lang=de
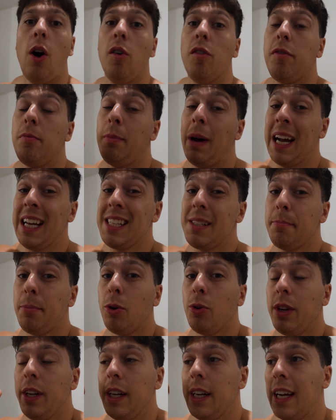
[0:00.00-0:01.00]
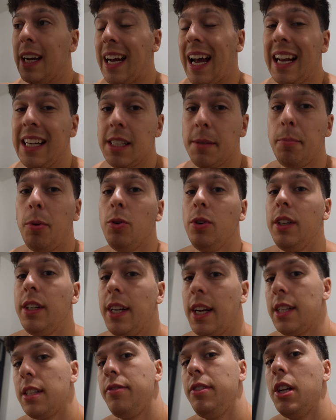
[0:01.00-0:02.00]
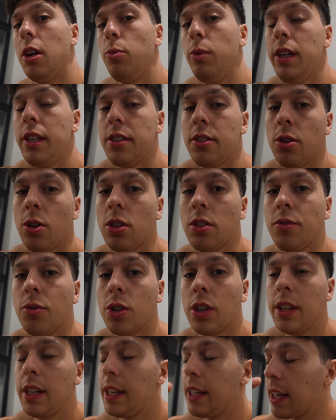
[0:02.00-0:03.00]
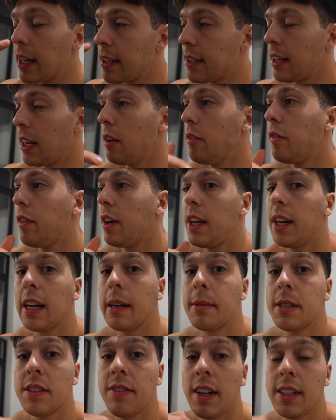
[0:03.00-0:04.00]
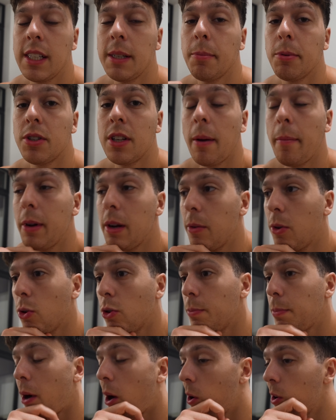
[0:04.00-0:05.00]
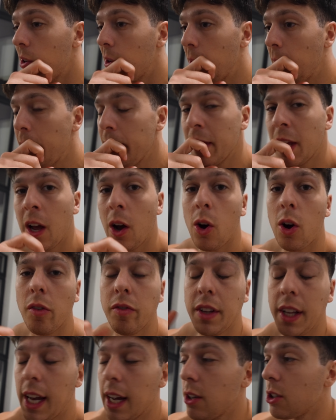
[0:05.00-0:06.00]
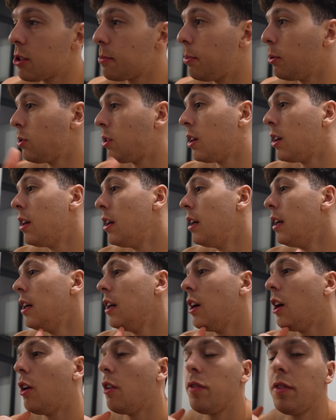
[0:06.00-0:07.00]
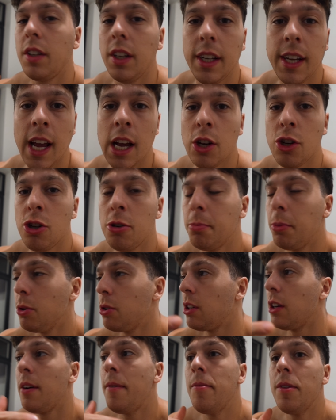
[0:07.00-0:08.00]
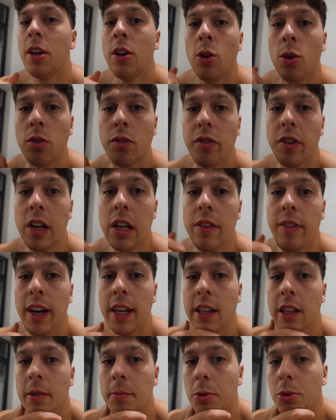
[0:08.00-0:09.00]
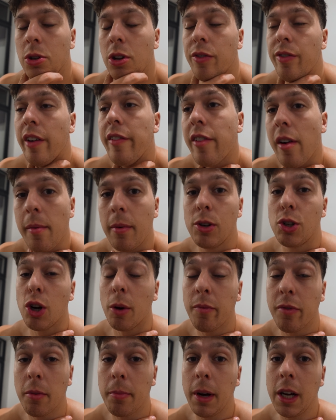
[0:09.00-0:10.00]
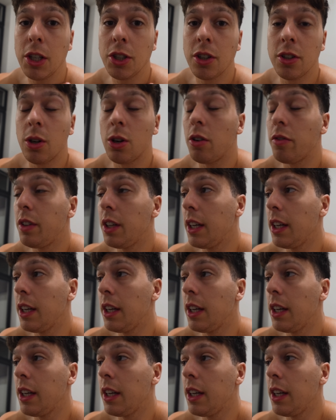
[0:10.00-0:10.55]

auf Maispudding, Reispudding, der jetzt wieder restockt wurde, den ich extrem feiere, gibt es 20% mit dem Code Paul, auch auf die Erdnussbutter auf die Cashew-Butter und viele weitere Produkte. Auf jeden Fall im Shop vorbeischauen, auch auf